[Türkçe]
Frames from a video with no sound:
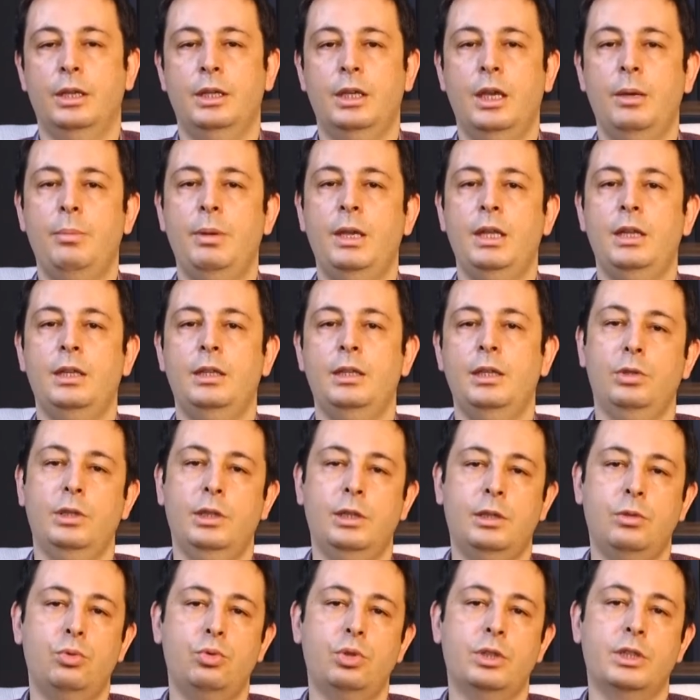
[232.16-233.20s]
Gebeliğin
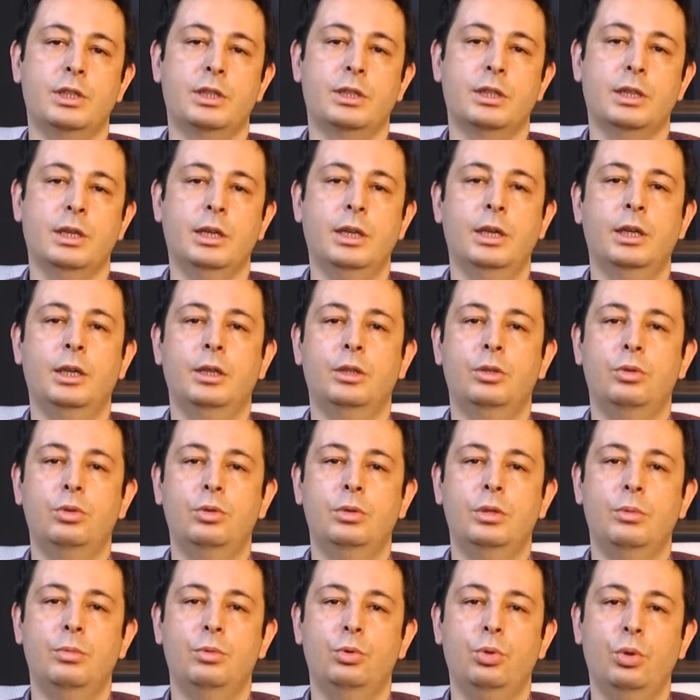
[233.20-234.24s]
ilk 3 ayında
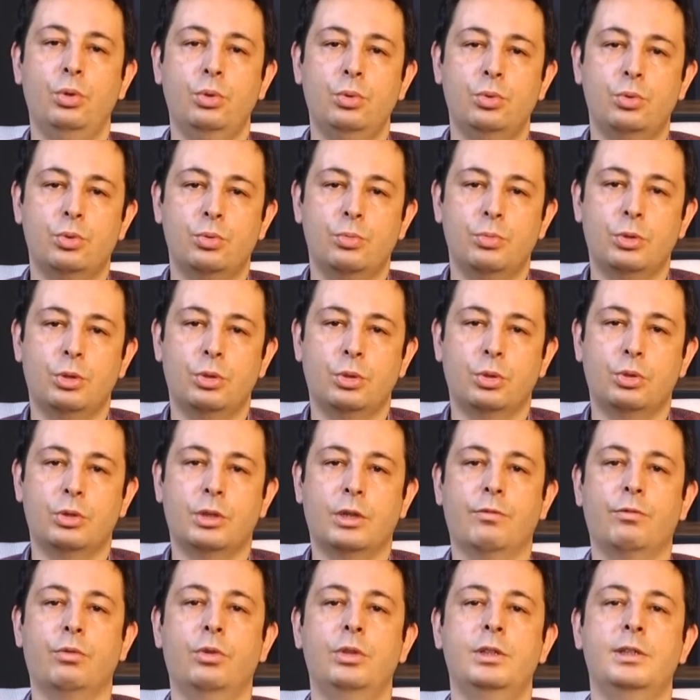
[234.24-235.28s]
günde 400
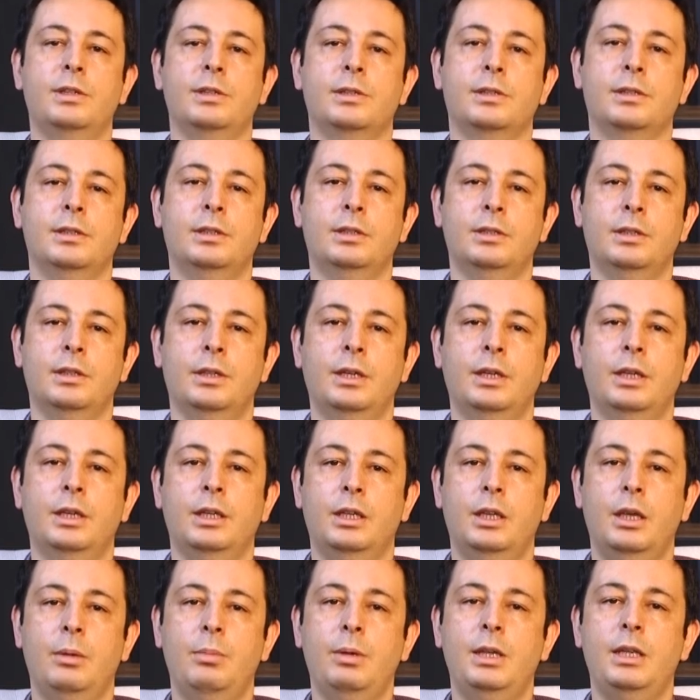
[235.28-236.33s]
mikrogram folik asit,
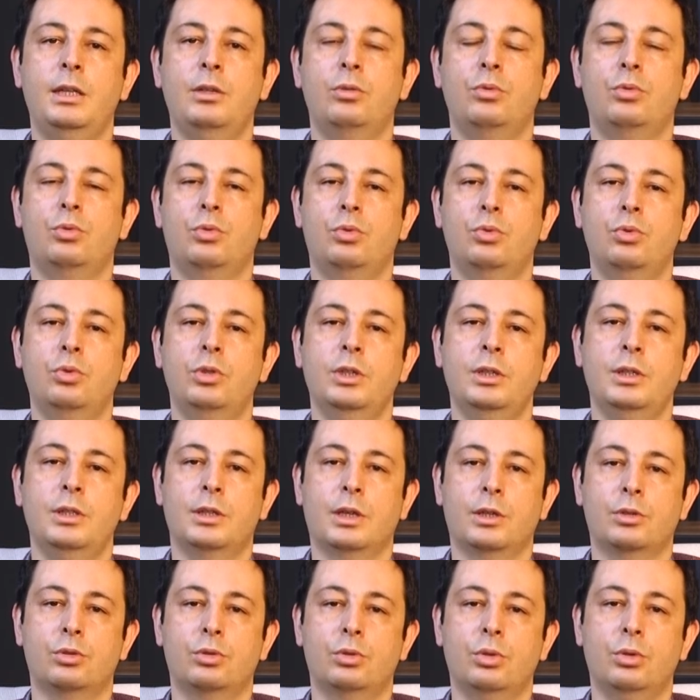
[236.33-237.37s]
gebeliğin 3.
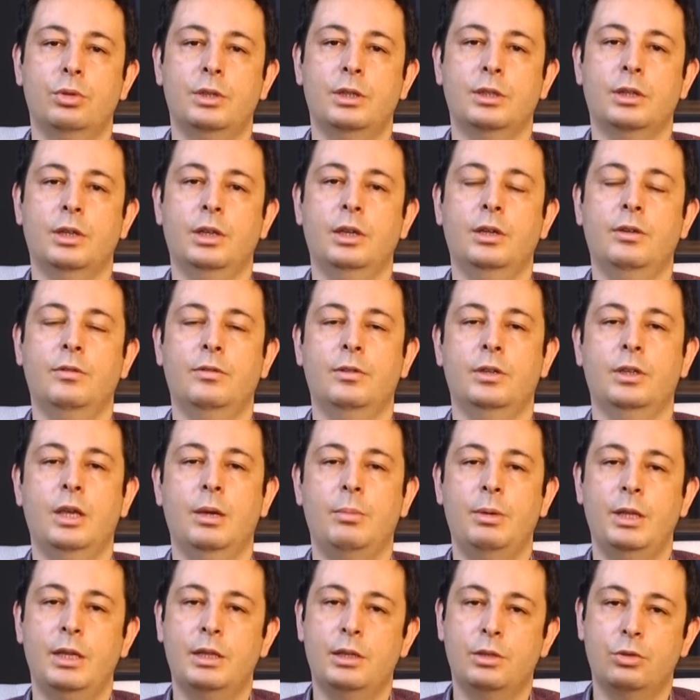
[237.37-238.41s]
ayından sonra da
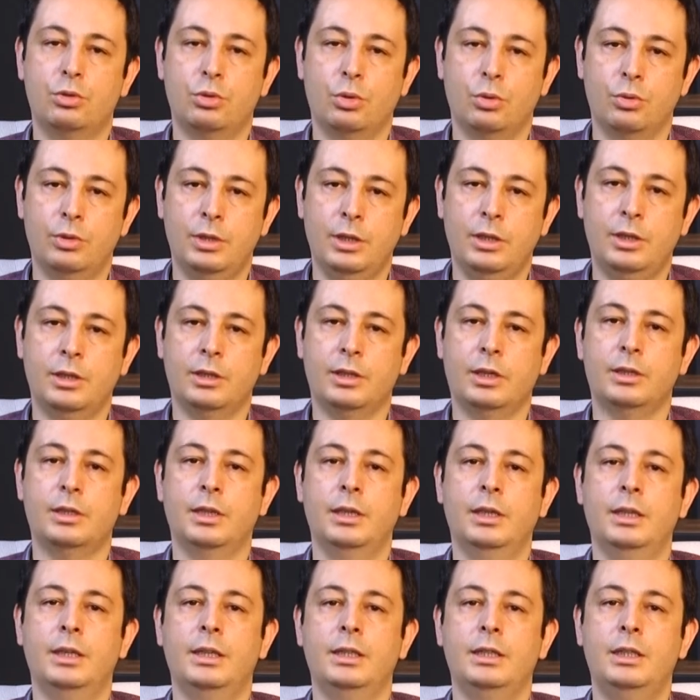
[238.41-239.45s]
gebeliğin sonuna kadar
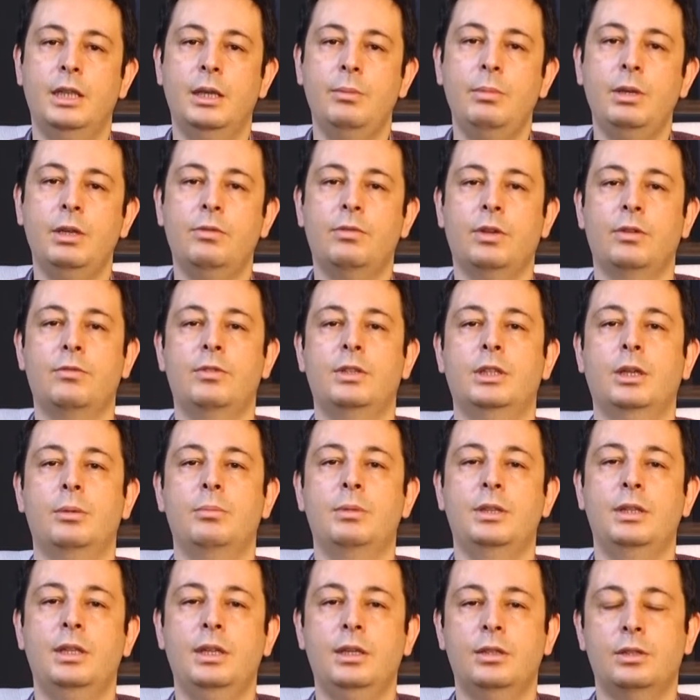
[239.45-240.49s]
demir ve
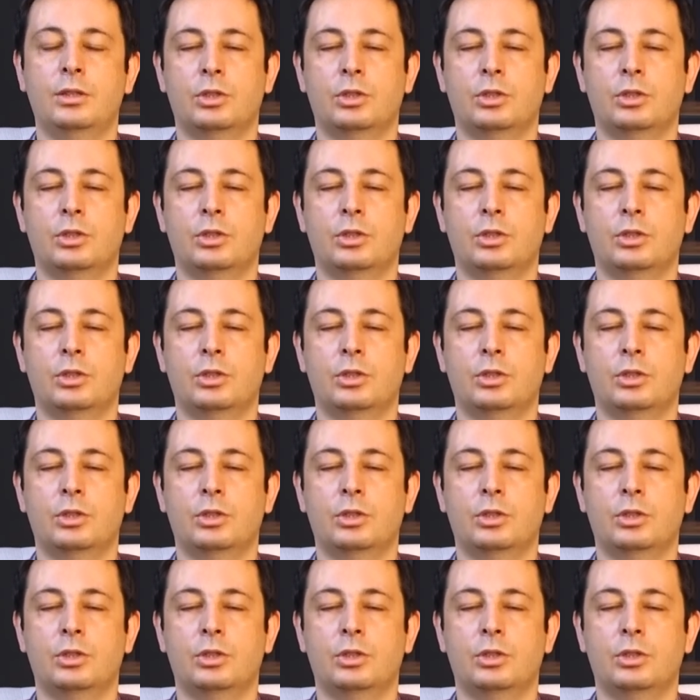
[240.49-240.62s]
vitamin D